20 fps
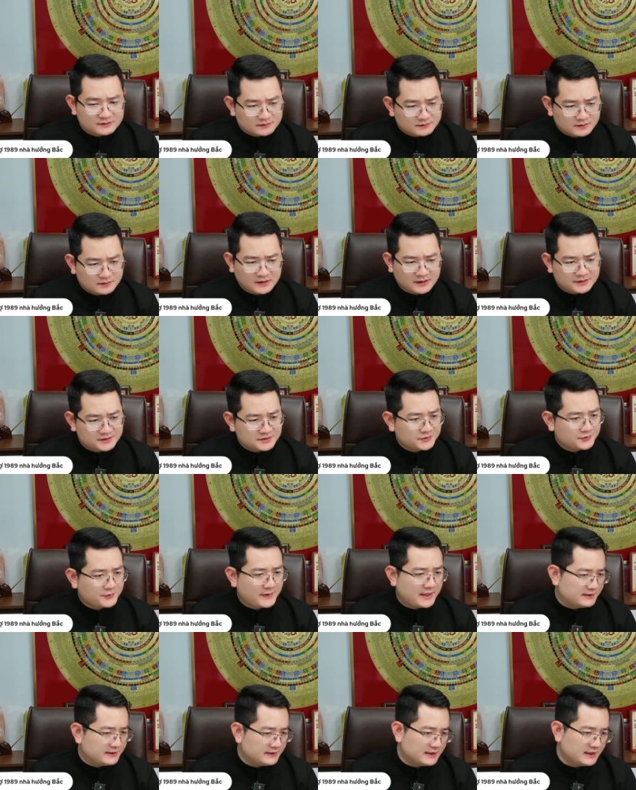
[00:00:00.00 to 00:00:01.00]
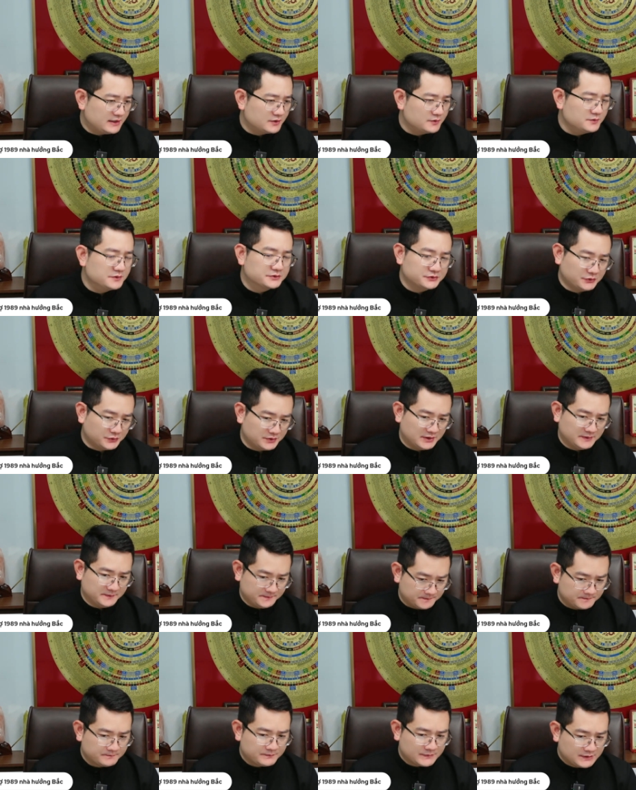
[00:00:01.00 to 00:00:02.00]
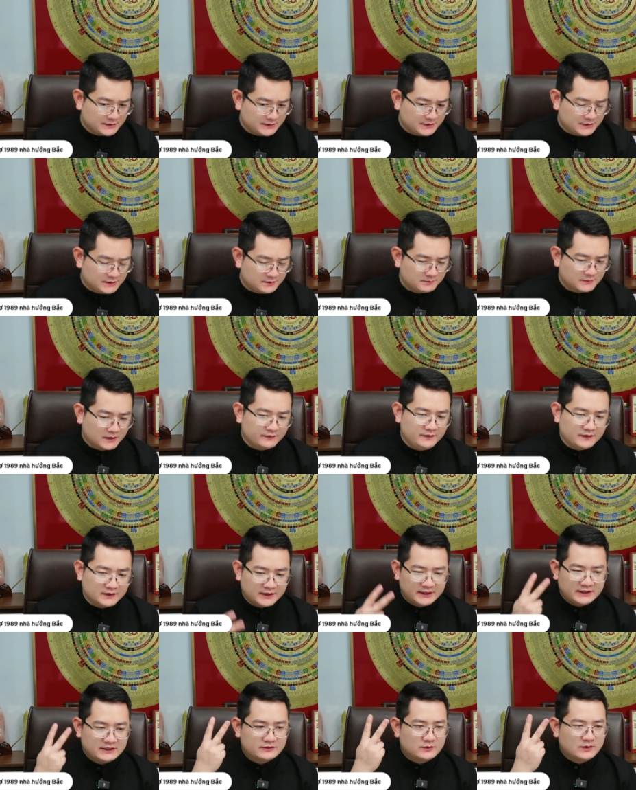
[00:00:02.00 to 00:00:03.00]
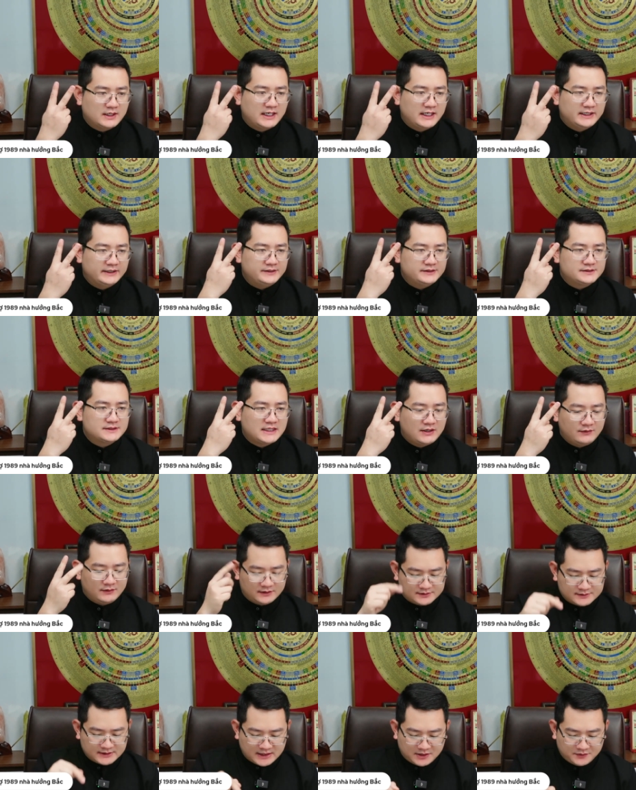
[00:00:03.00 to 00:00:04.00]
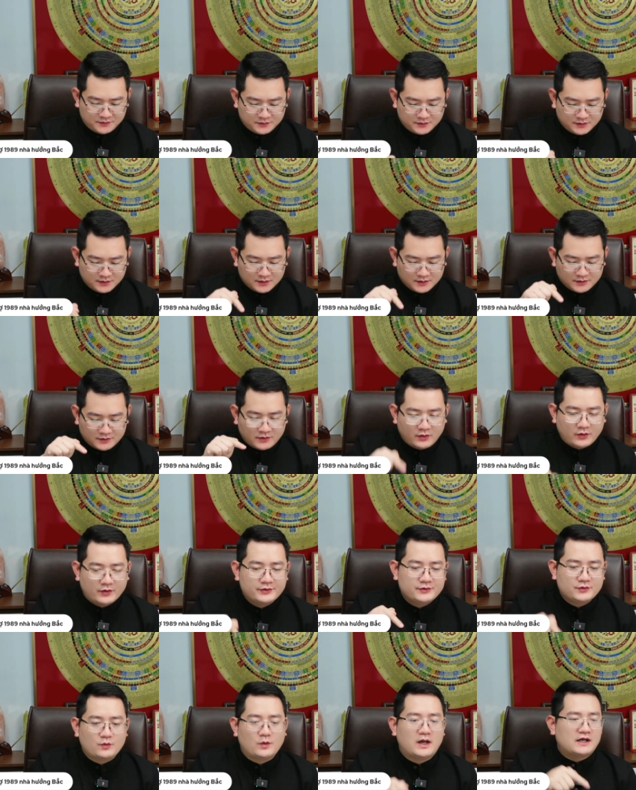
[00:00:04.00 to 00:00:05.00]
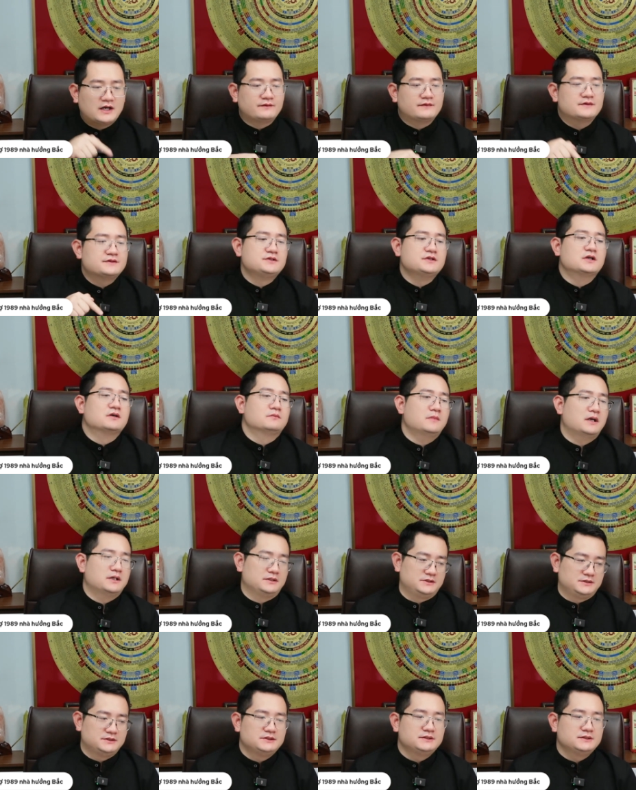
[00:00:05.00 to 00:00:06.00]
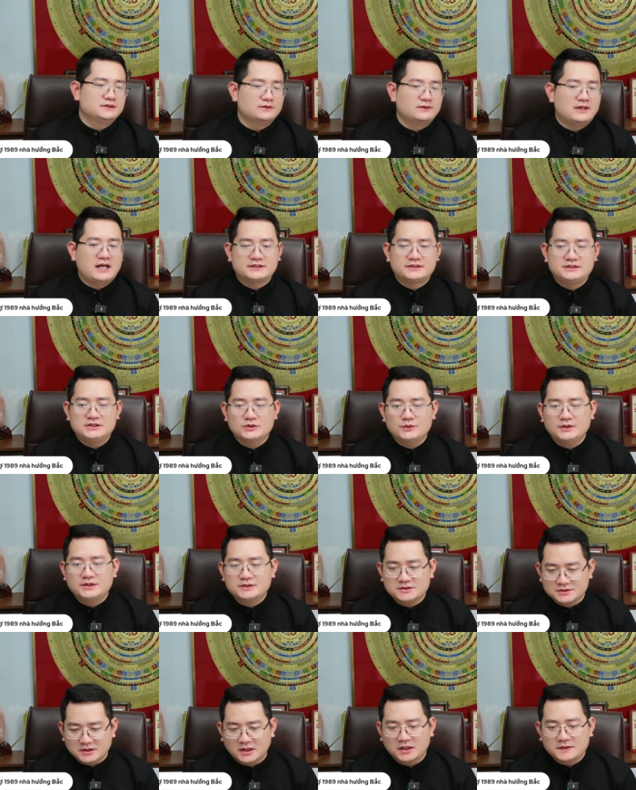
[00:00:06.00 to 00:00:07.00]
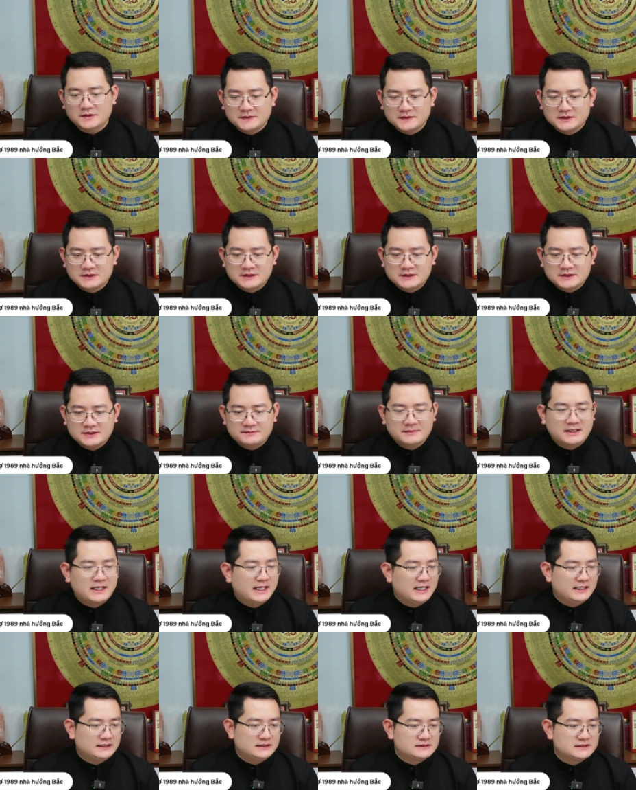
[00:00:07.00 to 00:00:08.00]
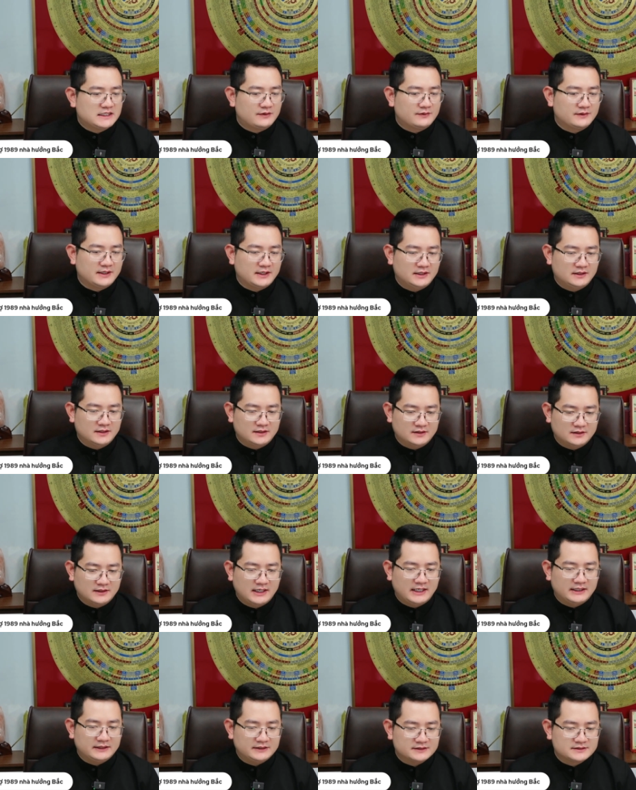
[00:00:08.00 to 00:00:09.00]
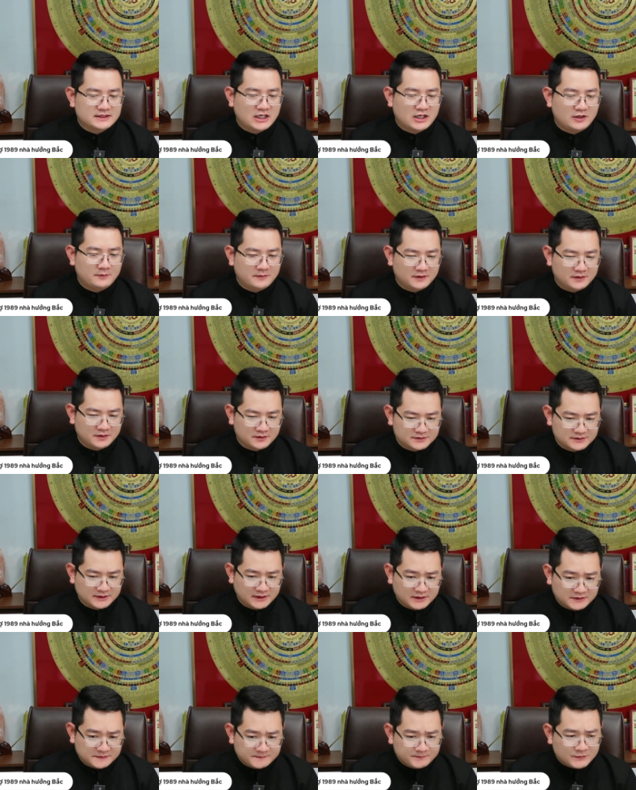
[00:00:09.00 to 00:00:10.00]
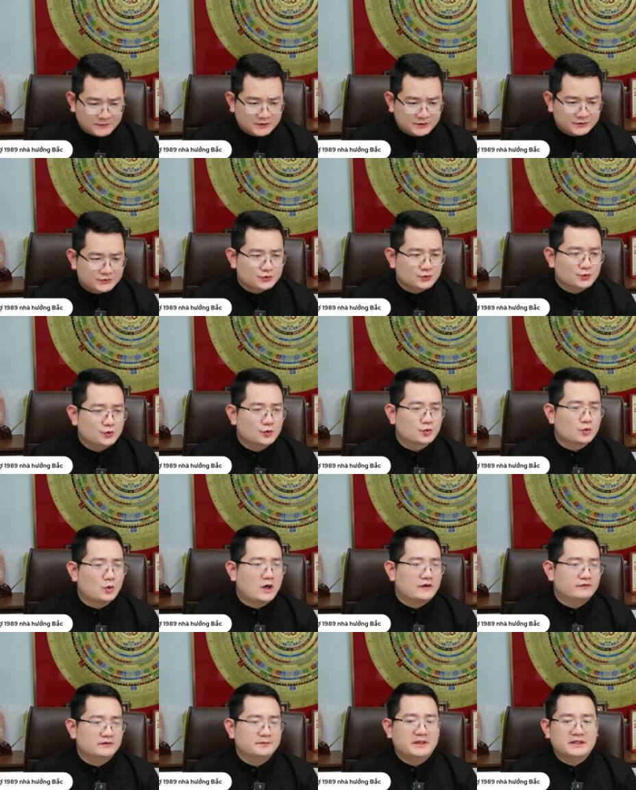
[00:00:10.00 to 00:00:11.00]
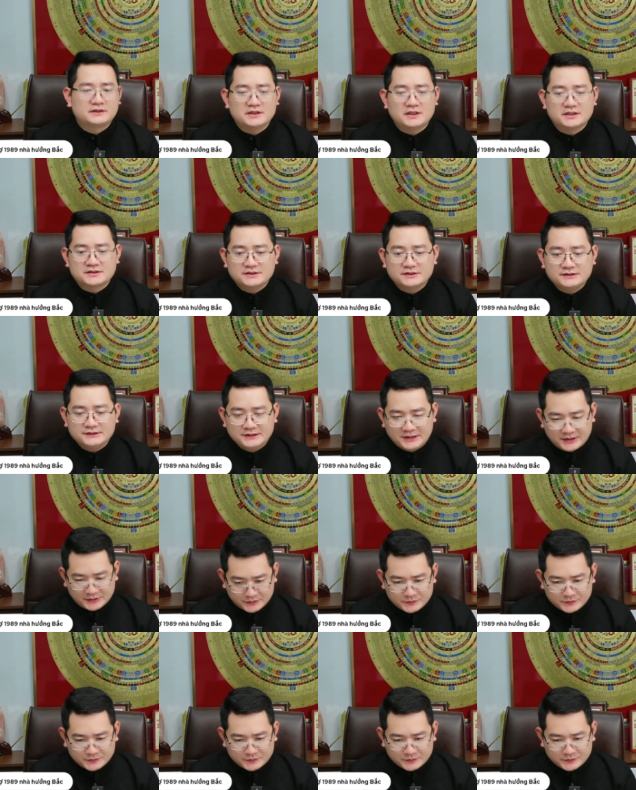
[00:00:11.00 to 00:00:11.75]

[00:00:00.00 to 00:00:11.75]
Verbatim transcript: tức là sức khỏe nhà này không được tốt bởi vì hiện nay đang có hai cái sao là sao ôn hoàng của trường nó đang chiếu đến cửa mà hai cái sao này là hai cái sao mà nó sẽ chủ quản về bệnh tật rất nhiều